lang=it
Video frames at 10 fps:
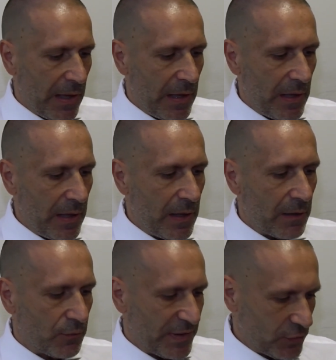
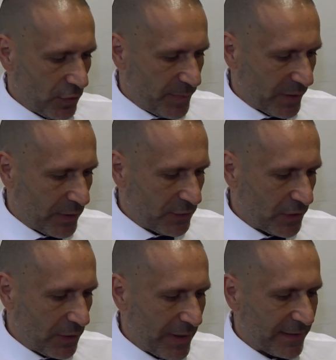eh, questo per quanto
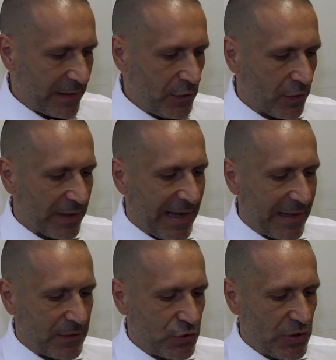riguarda gli
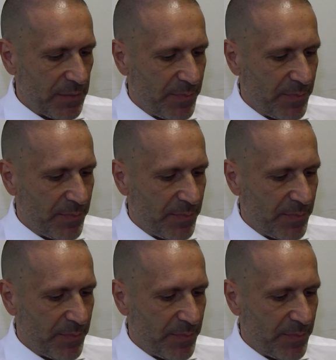organici.